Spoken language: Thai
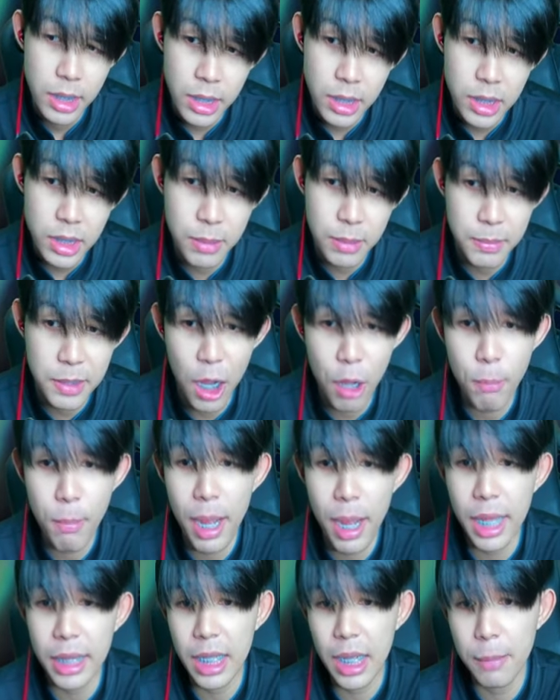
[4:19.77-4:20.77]
79
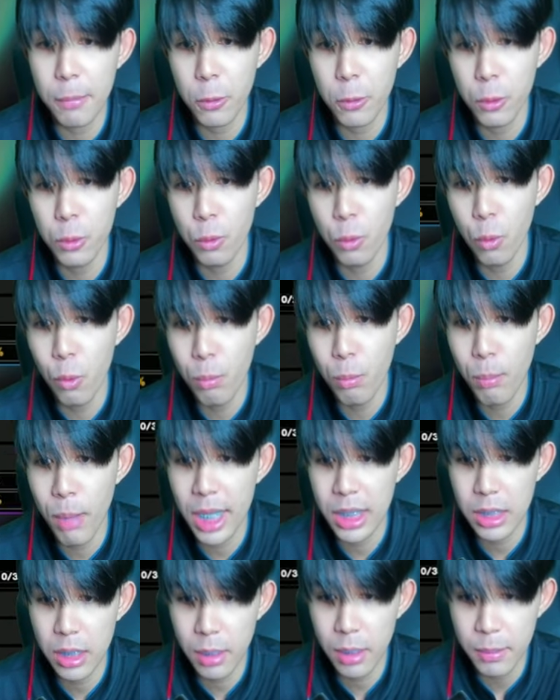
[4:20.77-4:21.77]
บาทนะครับ คนดูคุ้มมาก
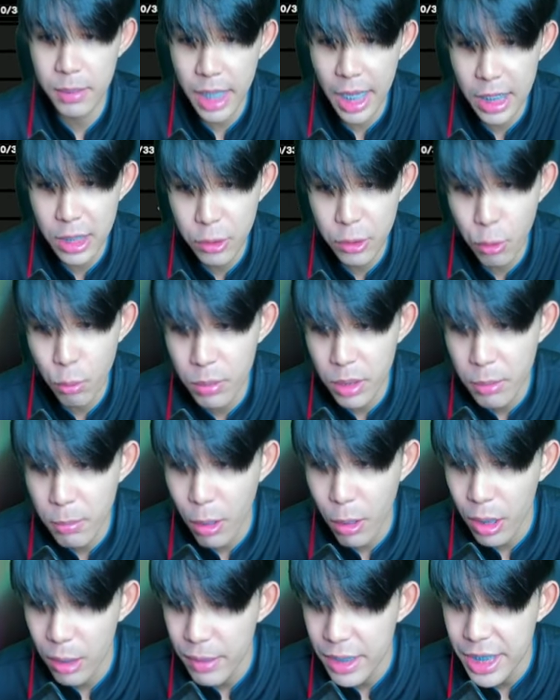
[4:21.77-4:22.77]
สำหรับสายสุ่มนี่บอ
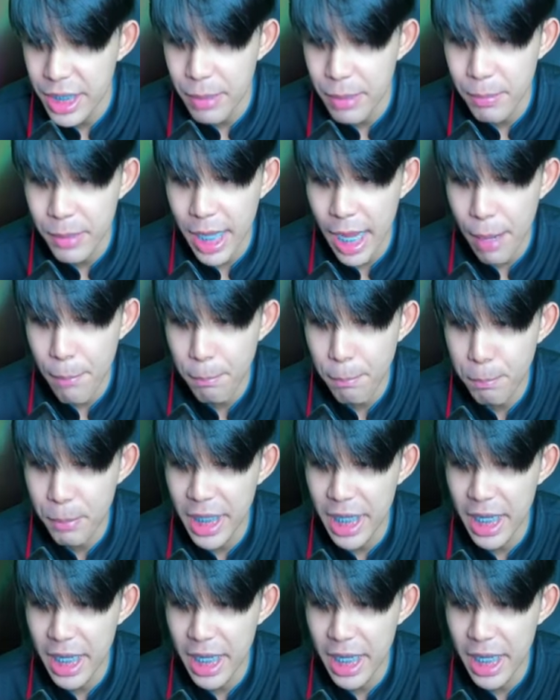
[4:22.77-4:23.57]
กเลยว่ายิ้มแก้มปริ